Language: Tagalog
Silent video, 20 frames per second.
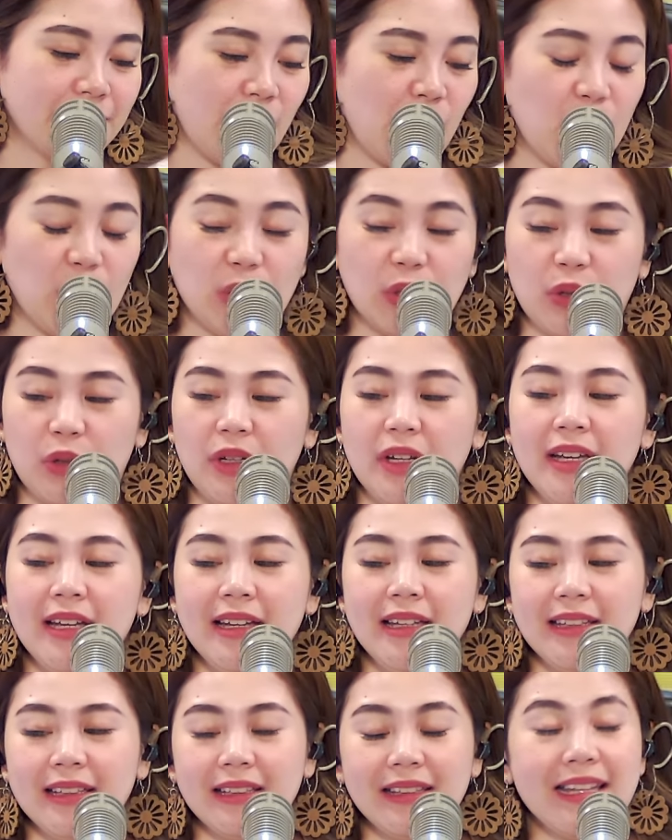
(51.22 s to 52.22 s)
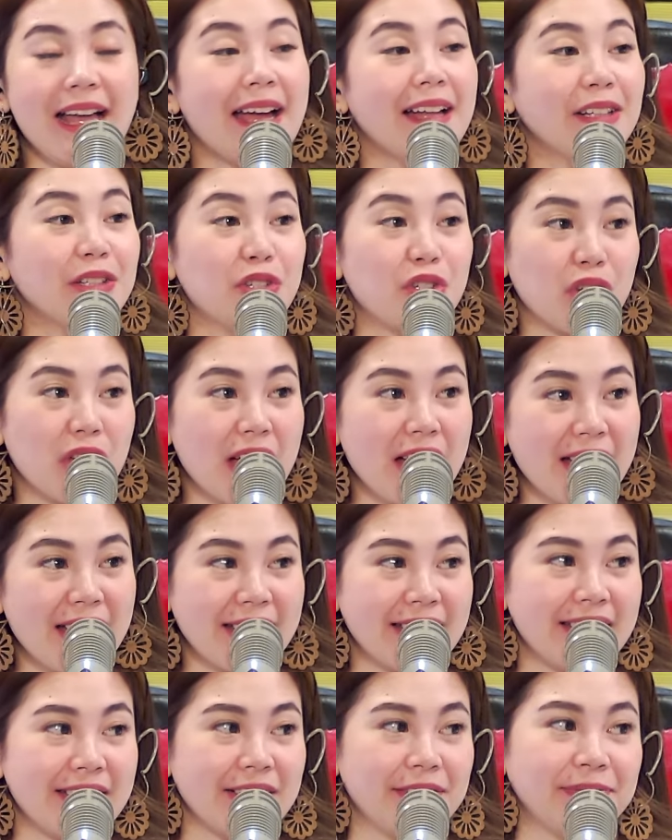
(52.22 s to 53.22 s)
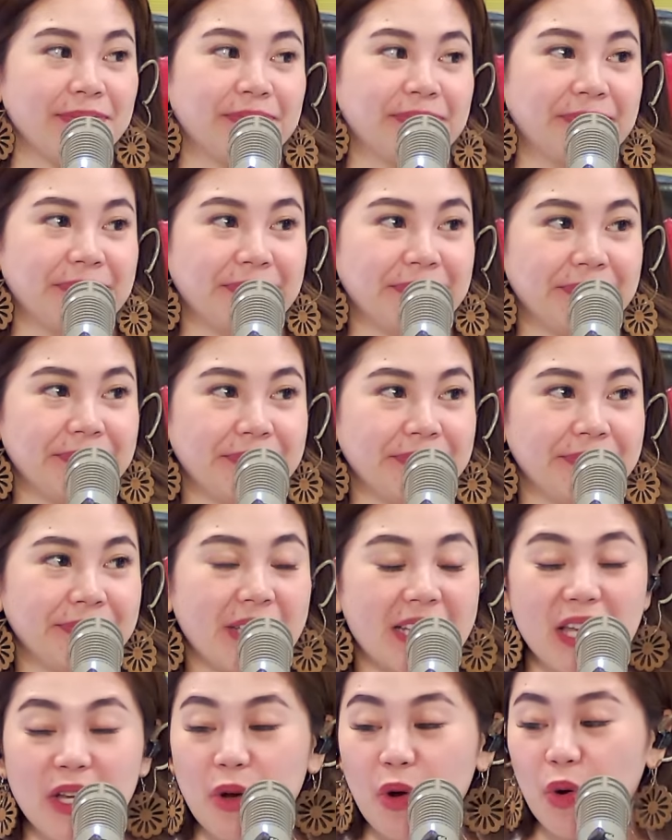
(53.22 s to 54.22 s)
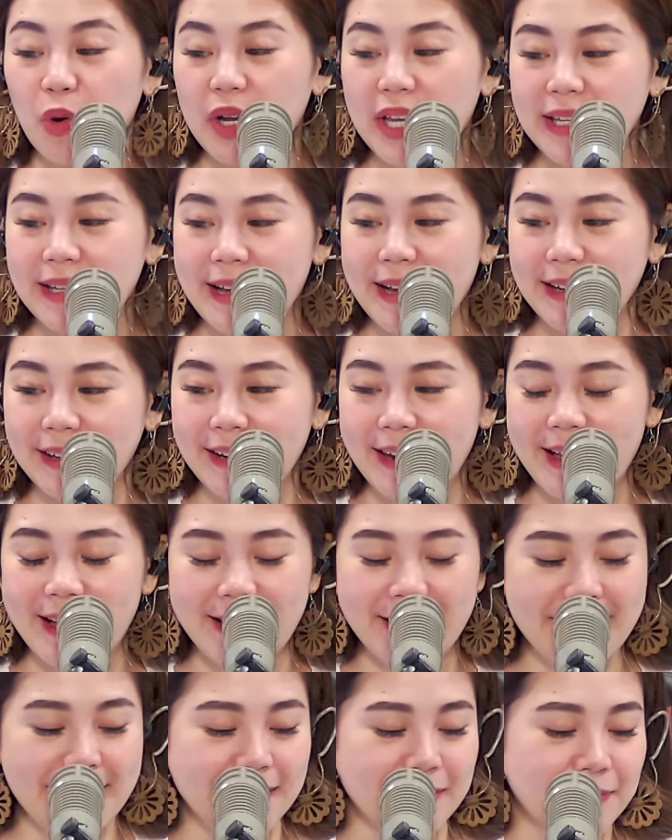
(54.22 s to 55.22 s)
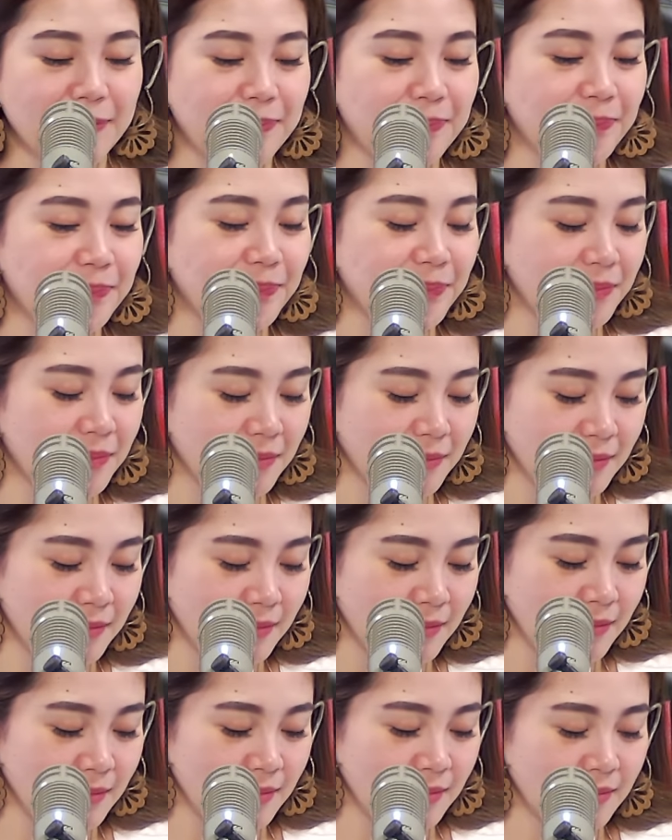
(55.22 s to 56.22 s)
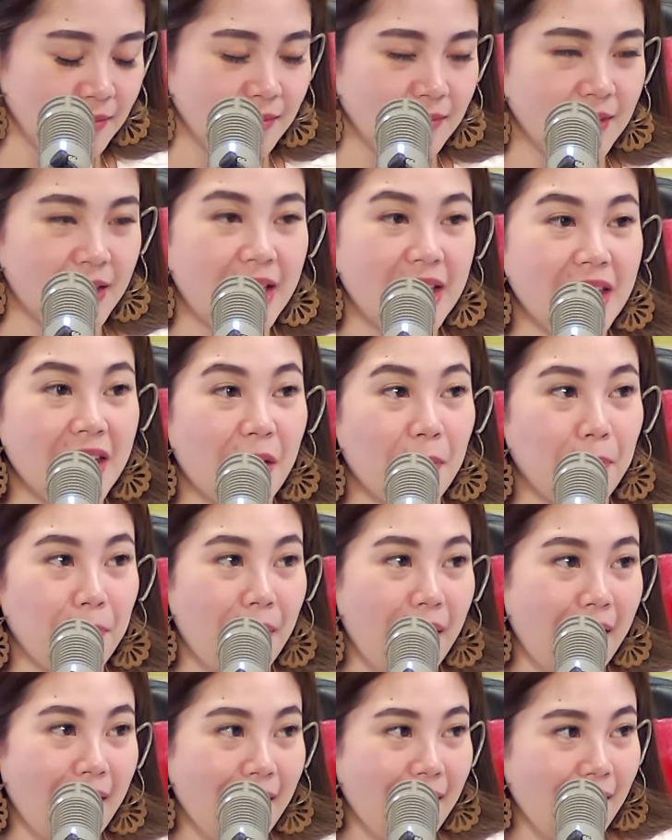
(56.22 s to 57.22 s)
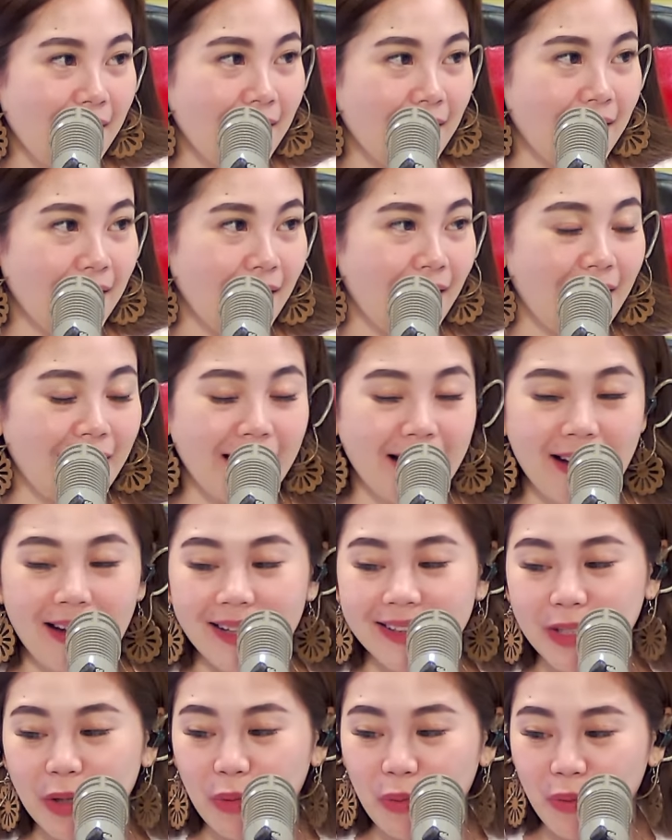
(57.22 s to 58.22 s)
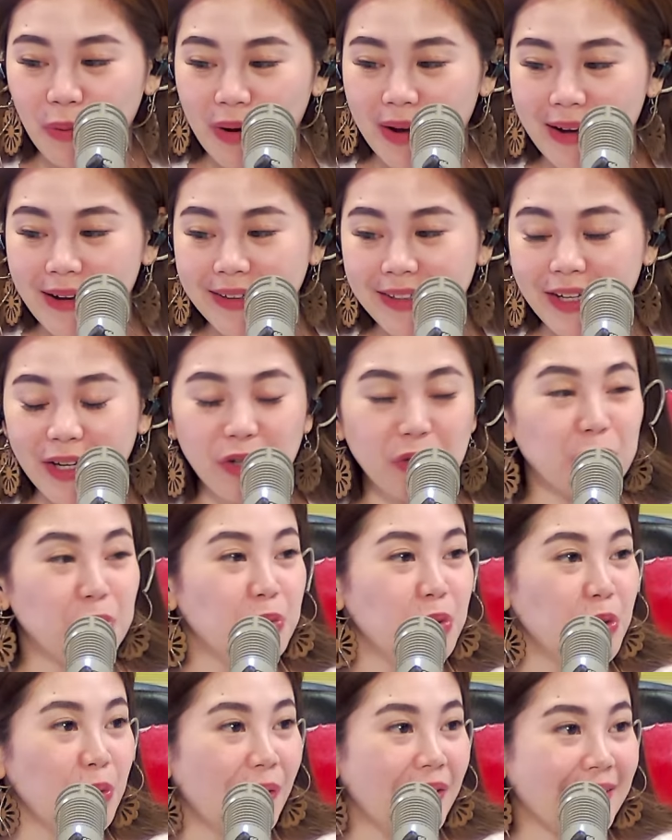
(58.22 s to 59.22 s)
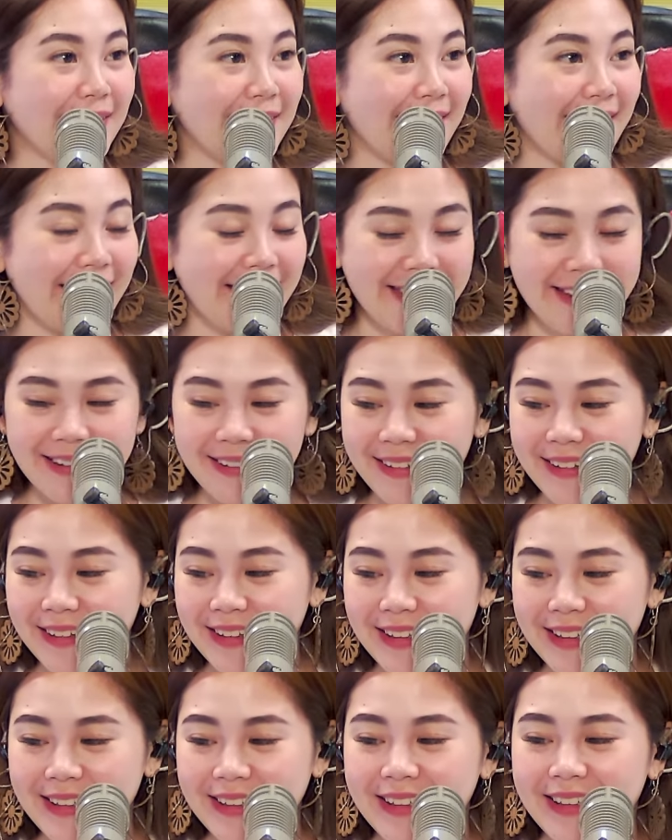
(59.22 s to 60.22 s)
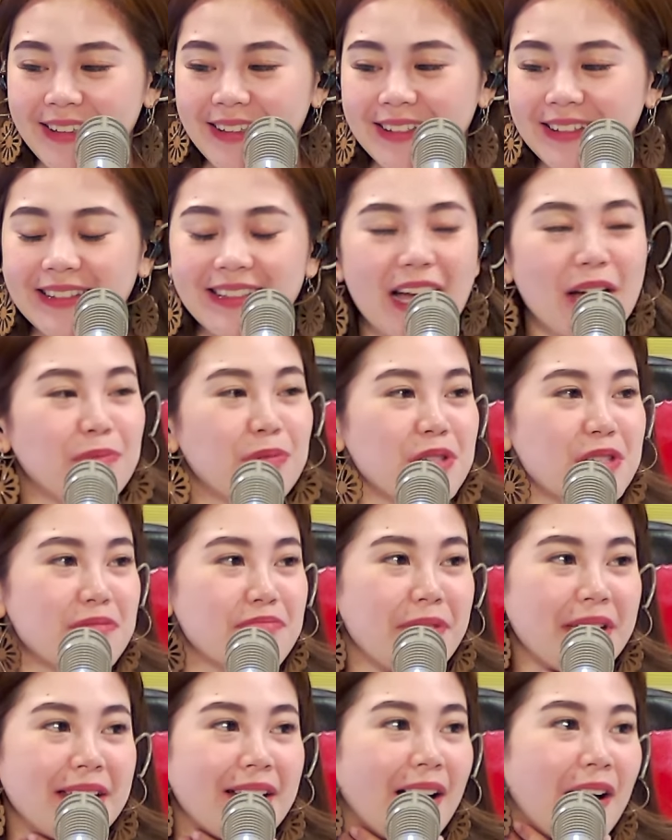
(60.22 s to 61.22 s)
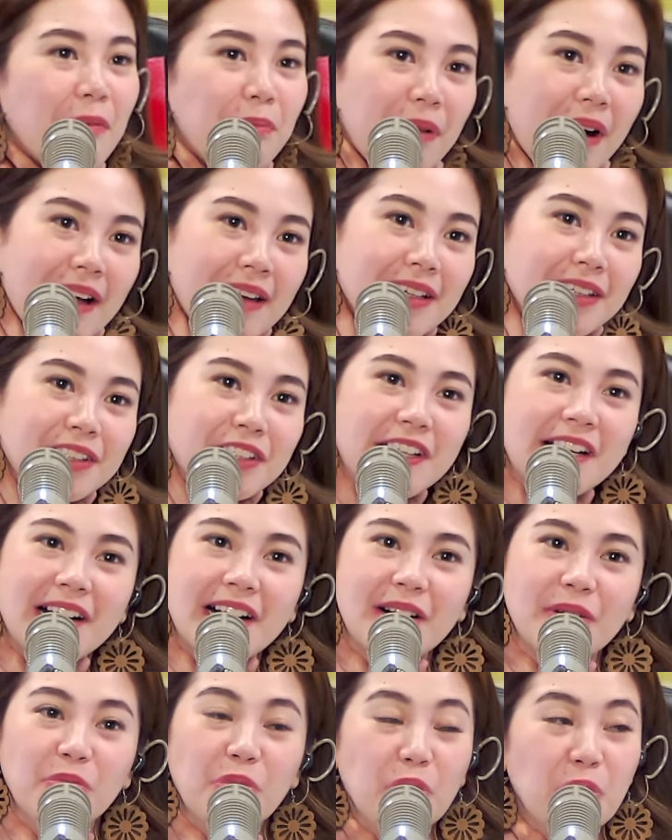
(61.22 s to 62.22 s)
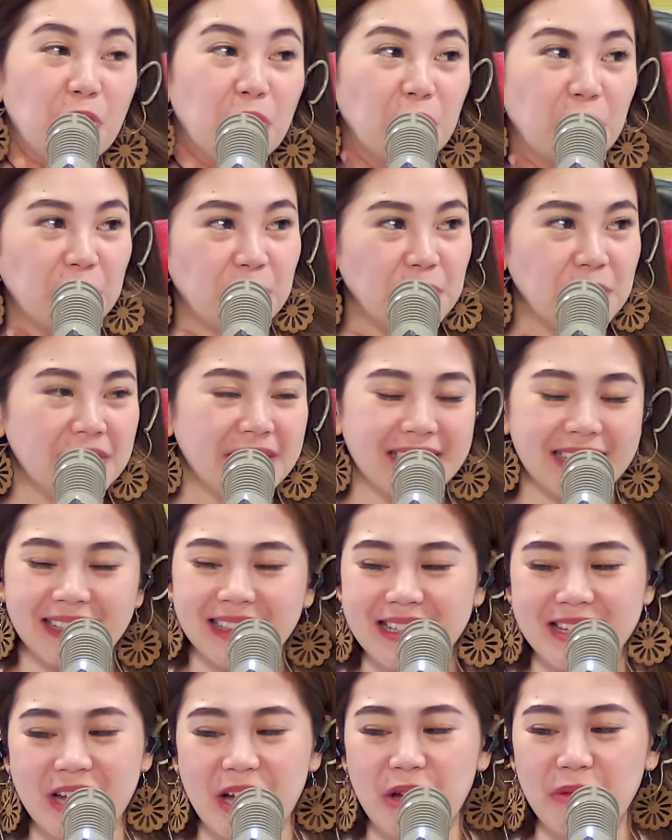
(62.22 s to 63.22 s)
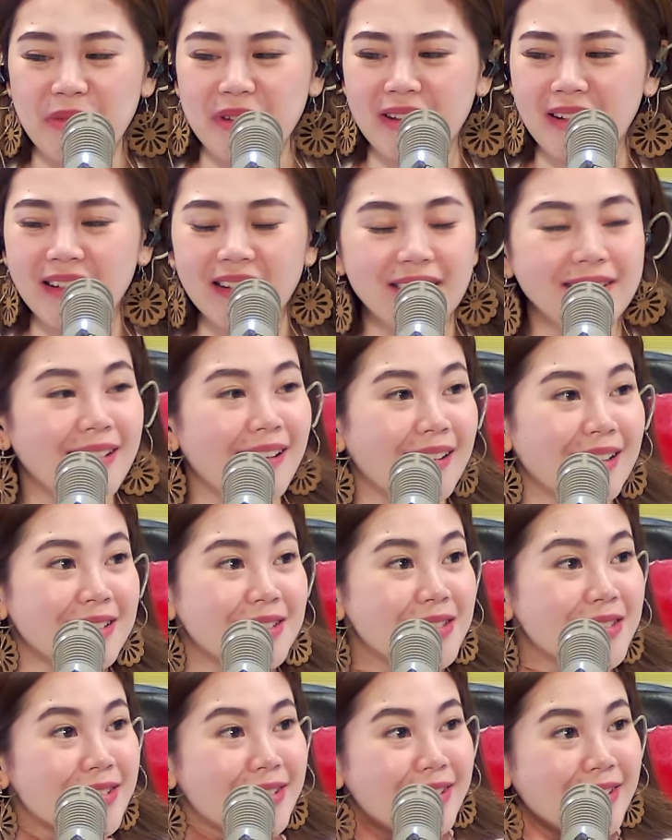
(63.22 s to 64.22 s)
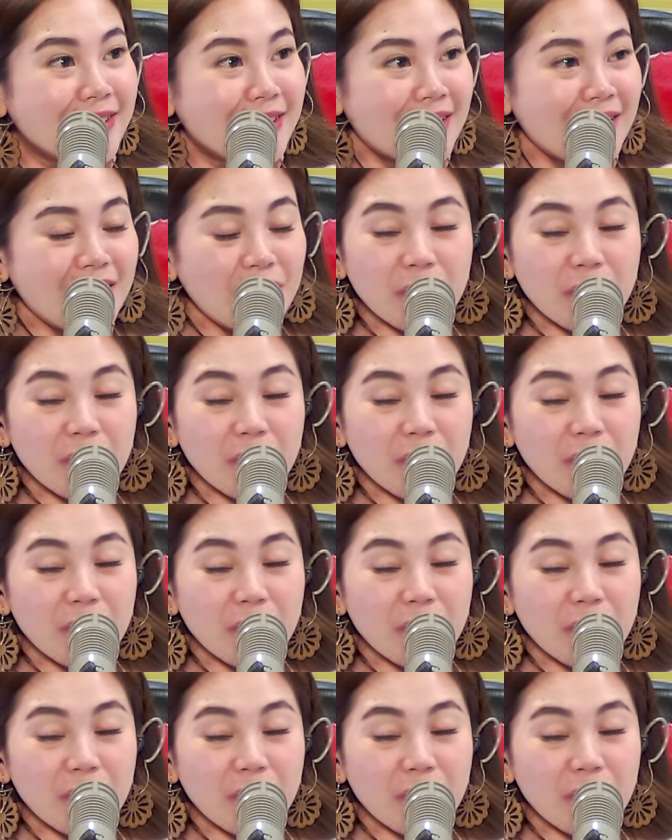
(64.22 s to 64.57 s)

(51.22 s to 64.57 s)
Oh, dahil dyan, naging okay na ang lahat. Kinapa, ang katawan, ang ulo, ang leeg, tapos may nakapalang na bukol. Sabi, ay, cancer na.